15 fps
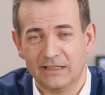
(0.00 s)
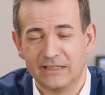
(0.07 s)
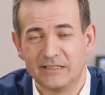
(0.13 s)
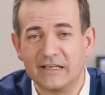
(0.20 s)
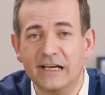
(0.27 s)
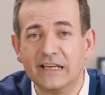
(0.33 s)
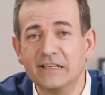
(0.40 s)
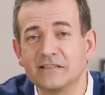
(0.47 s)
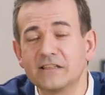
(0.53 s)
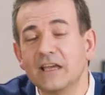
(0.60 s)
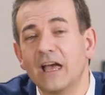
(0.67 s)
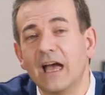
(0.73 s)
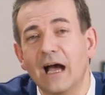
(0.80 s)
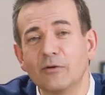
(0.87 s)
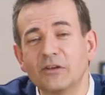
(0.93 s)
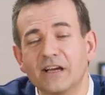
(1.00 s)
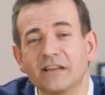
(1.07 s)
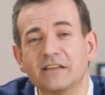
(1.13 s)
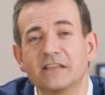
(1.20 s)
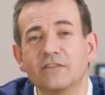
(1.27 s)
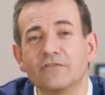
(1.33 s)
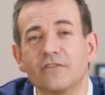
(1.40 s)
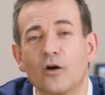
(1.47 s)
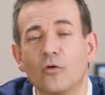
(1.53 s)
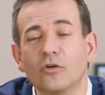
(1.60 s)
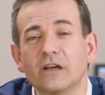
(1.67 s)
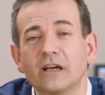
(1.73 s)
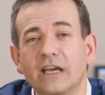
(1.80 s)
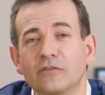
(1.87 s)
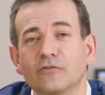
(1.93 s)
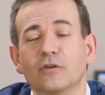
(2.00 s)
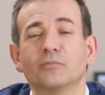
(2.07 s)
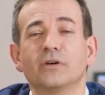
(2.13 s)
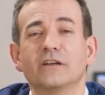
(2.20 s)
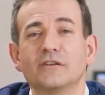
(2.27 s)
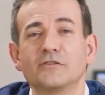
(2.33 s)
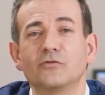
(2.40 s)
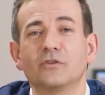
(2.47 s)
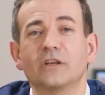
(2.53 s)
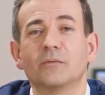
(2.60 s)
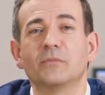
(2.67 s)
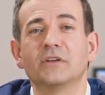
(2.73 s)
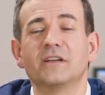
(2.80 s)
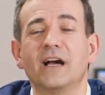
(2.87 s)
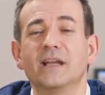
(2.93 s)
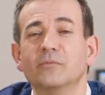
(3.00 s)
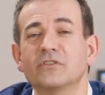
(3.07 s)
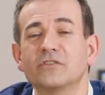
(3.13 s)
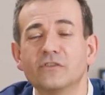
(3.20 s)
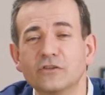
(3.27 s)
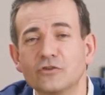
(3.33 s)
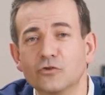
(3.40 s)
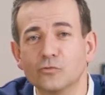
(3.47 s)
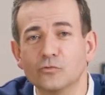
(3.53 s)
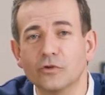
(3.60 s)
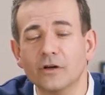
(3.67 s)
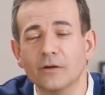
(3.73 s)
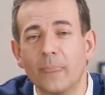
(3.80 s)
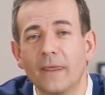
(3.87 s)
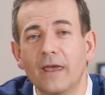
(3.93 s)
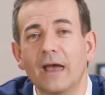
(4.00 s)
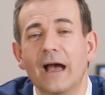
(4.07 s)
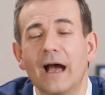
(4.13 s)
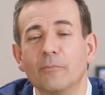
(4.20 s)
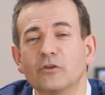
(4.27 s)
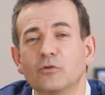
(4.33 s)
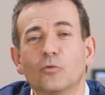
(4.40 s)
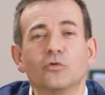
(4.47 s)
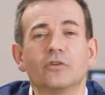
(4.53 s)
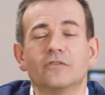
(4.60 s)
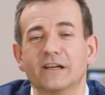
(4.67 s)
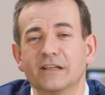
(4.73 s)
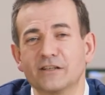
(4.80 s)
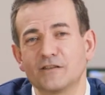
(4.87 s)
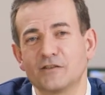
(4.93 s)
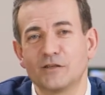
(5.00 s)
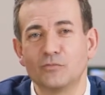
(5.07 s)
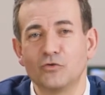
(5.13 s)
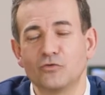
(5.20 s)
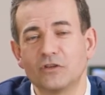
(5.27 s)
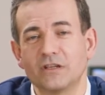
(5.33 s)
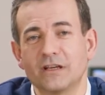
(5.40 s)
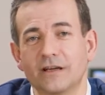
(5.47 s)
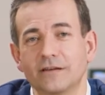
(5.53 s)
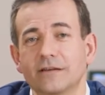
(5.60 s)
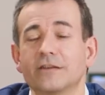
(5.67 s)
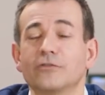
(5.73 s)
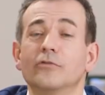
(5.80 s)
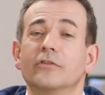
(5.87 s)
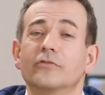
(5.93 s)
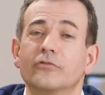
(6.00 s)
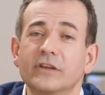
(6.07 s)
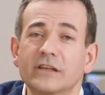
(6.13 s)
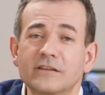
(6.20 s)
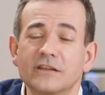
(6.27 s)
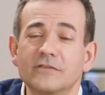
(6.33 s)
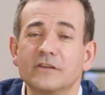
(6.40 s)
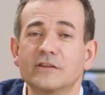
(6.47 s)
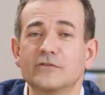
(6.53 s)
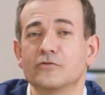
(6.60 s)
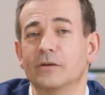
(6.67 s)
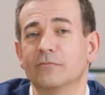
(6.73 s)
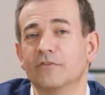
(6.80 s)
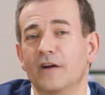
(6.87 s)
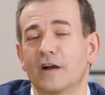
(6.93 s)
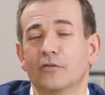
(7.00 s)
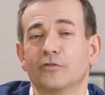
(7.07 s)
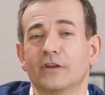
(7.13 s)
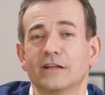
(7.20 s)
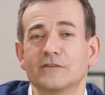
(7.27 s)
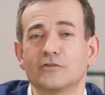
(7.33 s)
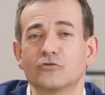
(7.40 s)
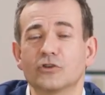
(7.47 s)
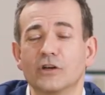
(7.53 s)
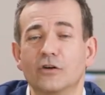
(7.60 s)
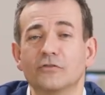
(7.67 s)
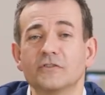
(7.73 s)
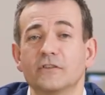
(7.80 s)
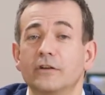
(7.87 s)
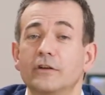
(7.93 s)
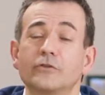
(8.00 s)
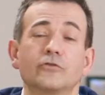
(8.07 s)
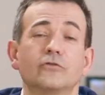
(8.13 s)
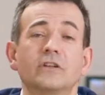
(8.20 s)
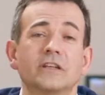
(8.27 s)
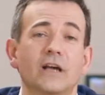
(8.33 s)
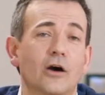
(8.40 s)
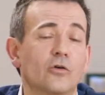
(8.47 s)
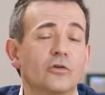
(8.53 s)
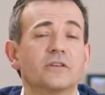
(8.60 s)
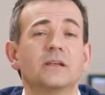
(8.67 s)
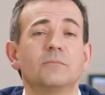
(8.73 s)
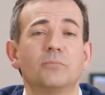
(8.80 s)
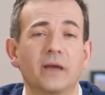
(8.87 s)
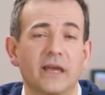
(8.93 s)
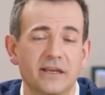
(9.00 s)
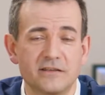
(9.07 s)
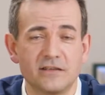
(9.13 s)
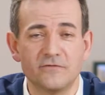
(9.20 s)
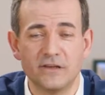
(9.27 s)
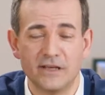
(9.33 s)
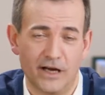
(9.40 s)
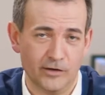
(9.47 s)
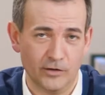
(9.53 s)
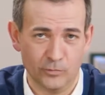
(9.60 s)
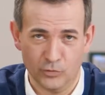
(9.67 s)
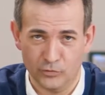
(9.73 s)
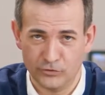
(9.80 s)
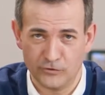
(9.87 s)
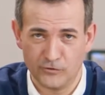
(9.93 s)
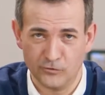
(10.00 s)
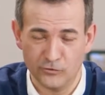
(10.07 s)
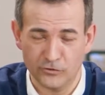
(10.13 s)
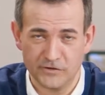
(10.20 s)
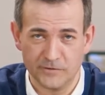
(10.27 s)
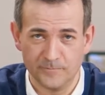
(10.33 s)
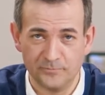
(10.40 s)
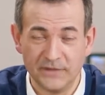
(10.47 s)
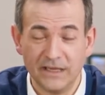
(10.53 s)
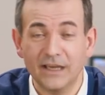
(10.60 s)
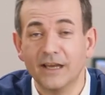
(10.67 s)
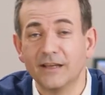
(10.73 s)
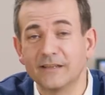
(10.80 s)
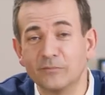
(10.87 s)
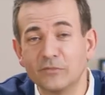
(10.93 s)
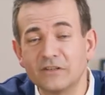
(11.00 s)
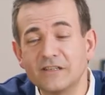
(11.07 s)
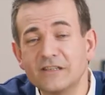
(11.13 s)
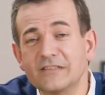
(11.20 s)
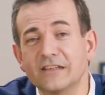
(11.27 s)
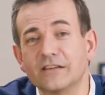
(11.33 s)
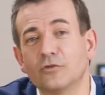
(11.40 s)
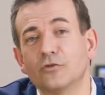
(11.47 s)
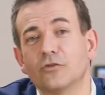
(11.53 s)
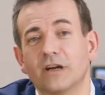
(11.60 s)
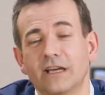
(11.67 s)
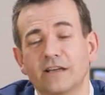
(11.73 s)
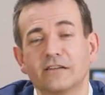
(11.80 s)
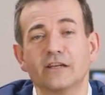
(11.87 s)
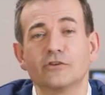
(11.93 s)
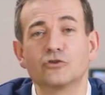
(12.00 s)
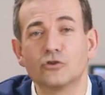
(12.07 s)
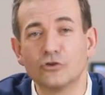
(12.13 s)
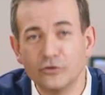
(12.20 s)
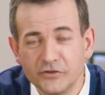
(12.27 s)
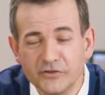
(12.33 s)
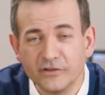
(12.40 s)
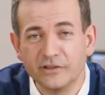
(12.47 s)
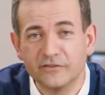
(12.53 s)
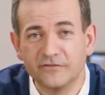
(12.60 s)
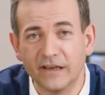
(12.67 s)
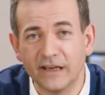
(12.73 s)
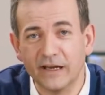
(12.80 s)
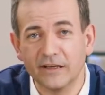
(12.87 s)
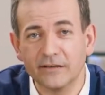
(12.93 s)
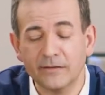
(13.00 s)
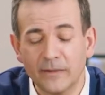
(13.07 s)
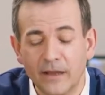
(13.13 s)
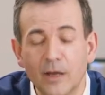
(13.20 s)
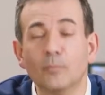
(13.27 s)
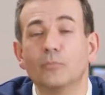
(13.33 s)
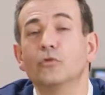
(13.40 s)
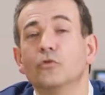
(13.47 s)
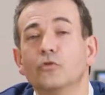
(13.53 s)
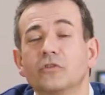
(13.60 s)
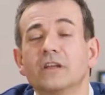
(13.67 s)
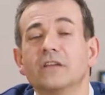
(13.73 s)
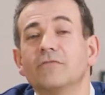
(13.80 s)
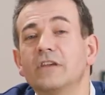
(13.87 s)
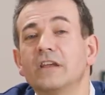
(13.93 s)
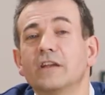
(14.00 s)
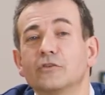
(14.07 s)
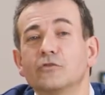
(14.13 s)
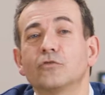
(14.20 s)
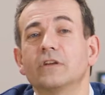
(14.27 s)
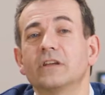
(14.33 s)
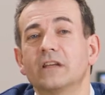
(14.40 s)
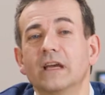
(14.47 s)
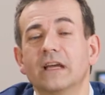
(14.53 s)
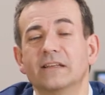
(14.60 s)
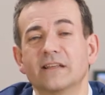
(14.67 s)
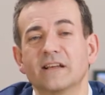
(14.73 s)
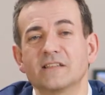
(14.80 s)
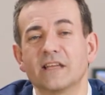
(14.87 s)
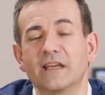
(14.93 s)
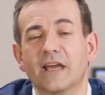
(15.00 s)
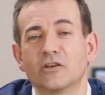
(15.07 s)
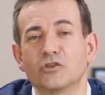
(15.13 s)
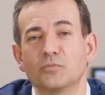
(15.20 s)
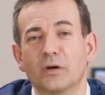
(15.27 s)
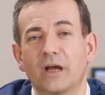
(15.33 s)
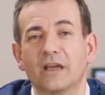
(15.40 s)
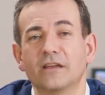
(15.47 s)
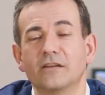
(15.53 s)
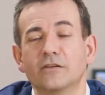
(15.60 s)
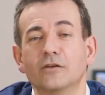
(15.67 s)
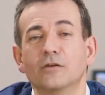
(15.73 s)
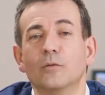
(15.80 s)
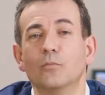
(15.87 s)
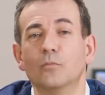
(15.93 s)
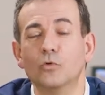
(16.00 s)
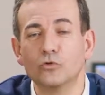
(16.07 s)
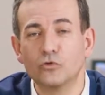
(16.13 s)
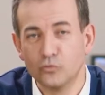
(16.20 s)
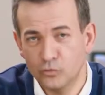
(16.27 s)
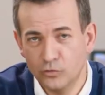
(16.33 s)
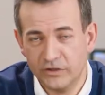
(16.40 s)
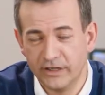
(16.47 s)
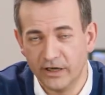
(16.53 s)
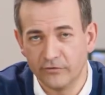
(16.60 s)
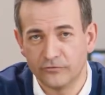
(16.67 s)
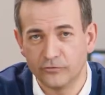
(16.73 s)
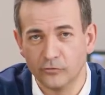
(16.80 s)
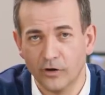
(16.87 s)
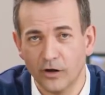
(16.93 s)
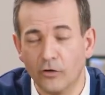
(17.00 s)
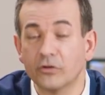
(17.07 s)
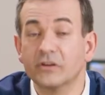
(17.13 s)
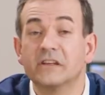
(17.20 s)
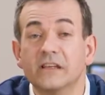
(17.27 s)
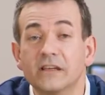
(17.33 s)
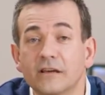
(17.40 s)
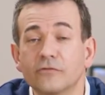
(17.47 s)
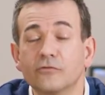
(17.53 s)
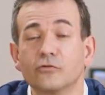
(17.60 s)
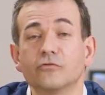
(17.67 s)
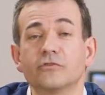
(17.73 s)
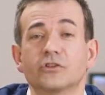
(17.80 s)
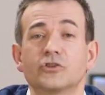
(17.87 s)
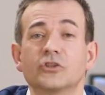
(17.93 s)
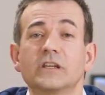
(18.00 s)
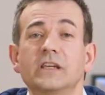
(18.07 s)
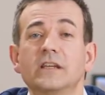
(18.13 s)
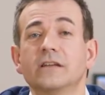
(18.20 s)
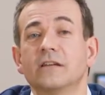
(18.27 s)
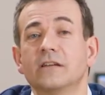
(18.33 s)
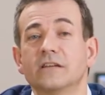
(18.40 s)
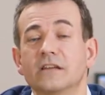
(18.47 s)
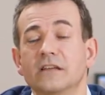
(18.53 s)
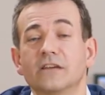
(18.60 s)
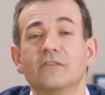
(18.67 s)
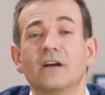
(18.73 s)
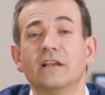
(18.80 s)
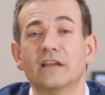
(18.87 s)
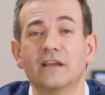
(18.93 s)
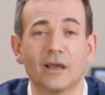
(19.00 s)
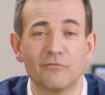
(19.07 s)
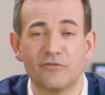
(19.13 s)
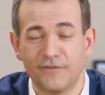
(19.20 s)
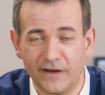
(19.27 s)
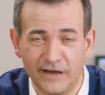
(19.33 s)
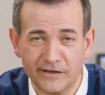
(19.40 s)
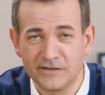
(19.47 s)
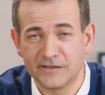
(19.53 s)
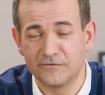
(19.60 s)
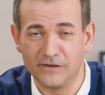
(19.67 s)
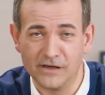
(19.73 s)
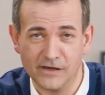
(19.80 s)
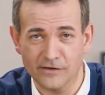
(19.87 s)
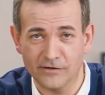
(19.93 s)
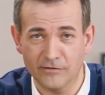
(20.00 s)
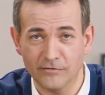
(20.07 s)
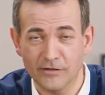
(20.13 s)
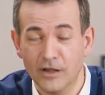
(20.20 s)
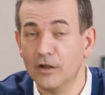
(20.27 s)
Das heißt, habe ich ein TV-Gerät von Panasonic mit einem Twin-Tuner, habe ich ohne weiteres die Möglichkeit, nicht nur Free TV zu empfangen und anzuschauen, sondern natürlich auch die Pay-TV-Angebote zu nutzen. Damit diese korrekt entschlüsselt werden, benötigen wir natürlich das entsprechende Modul dafür. Auch hier wird unterschieden in den jeweiligen Empfangswegen.